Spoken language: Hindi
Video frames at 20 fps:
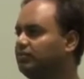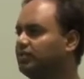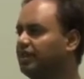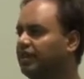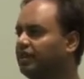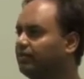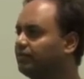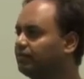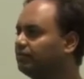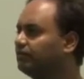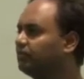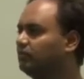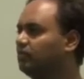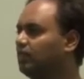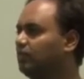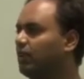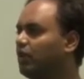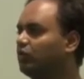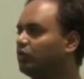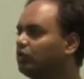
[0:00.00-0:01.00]
ये
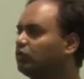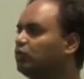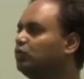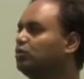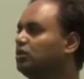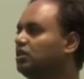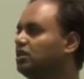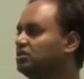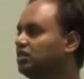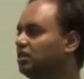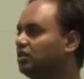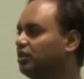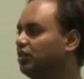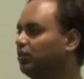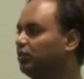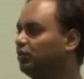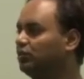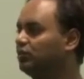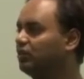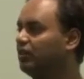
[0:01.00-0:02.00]
दिमाग को कूल कर
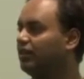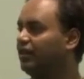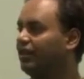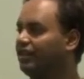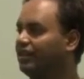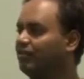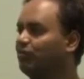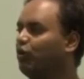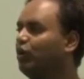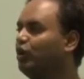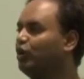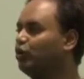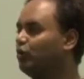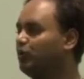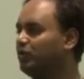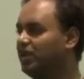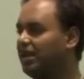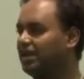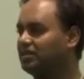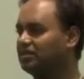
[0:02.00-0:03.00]
सकते हो ये बॉडी को
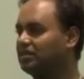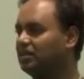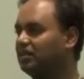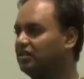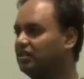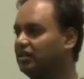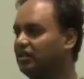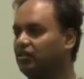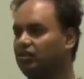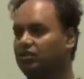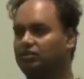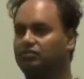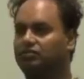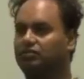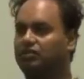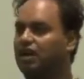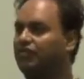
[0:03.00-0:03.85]
रिलैक्स करता है और